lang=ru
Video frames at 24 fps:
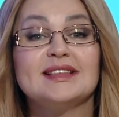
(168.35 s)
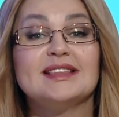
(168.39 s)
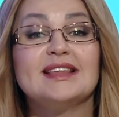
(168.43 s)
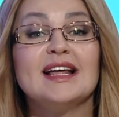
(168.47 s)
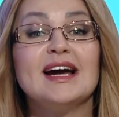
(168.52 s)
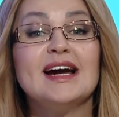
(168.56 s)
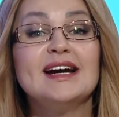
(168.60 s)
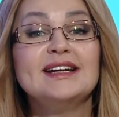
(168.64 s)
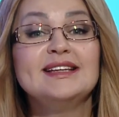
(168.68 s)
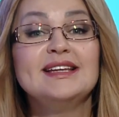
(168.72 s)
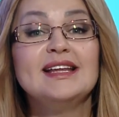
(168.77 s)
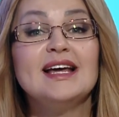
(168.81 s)

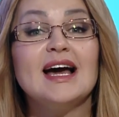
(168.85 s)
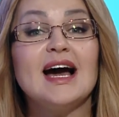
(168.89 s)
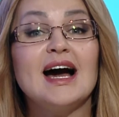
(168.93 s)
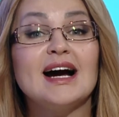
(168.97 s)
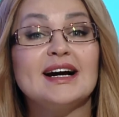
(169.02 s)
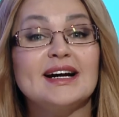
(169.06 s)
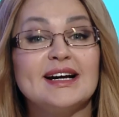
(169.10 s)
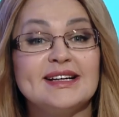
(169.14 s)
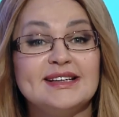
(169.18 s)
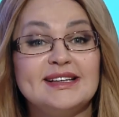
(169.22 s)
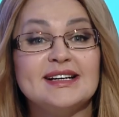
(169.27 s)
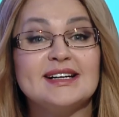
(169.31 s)
тайны о
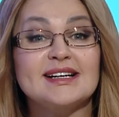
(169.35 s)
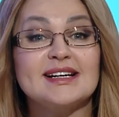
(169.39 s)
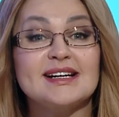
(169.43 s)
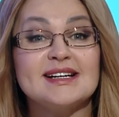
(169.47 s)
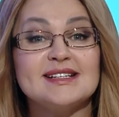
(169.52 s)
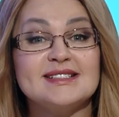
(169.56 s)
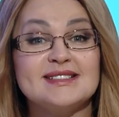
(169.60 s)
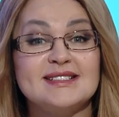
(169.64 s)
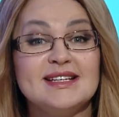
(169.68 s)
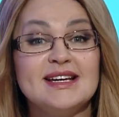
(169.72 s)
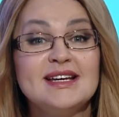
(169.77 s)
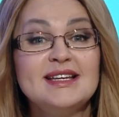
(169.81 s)
каких
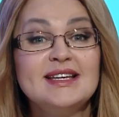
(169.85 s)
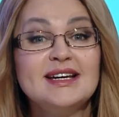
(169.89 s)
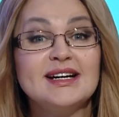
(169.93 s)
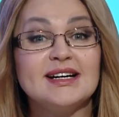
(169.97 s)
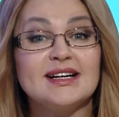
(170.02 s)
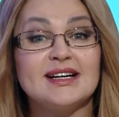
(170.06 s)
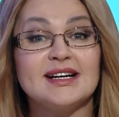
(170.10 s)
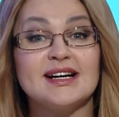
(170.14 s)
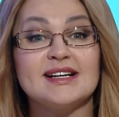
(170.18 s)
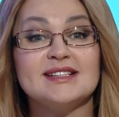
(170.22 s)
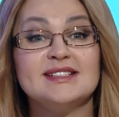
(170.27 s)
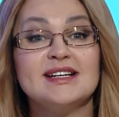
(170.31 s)
растениях
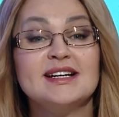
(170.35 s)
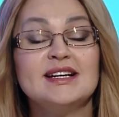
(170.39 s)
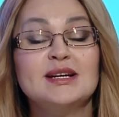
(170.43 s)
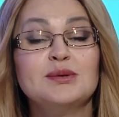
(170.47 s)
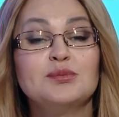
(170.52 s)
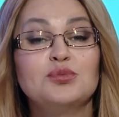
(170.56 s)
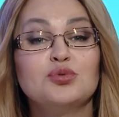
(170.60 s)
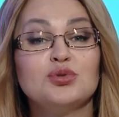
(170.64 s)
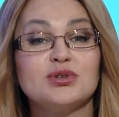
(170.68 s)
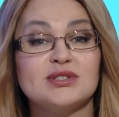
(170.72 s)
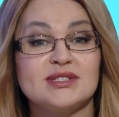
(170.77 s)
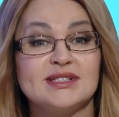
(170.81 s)
хотели
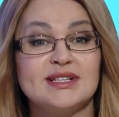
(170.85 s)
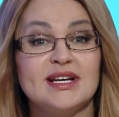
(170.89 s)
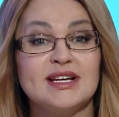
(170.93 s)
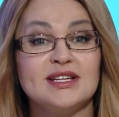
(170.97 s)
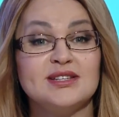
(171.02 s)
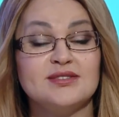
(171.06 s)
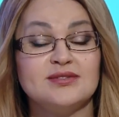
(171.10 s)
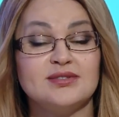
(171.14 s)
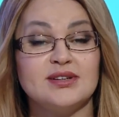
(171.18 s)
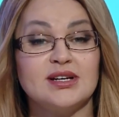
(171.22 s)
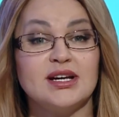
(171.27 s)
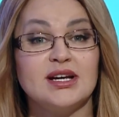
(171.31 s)
бы
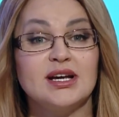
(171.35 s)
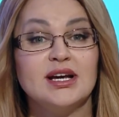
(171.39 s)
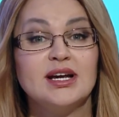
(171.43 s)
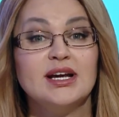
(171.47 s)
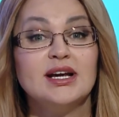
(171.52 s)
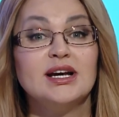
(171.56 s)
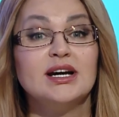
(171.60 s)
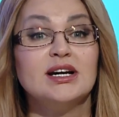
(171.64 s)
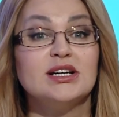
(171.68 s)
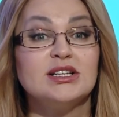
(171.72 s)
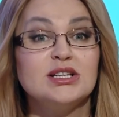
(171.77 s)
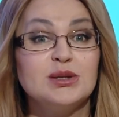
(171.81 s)
узнать вы?
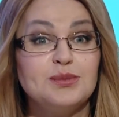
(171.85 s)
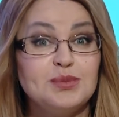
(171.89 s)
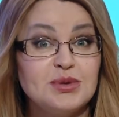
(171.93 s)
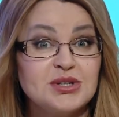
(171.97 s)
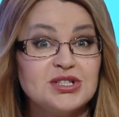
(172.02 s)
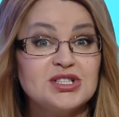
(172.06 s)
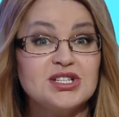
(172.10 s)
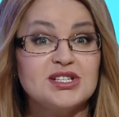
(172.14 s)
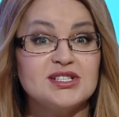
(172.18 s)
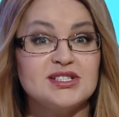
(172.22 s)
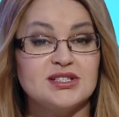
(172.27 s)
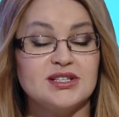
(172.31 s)

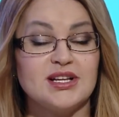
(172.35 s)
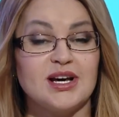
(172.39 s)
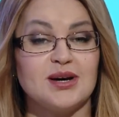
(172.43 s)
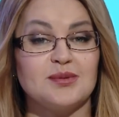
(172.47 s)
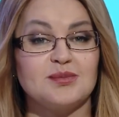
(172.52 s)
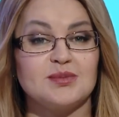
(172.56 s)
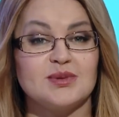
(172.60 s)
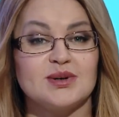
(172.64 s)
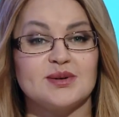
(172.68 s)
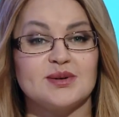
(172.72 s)
Напишите нам.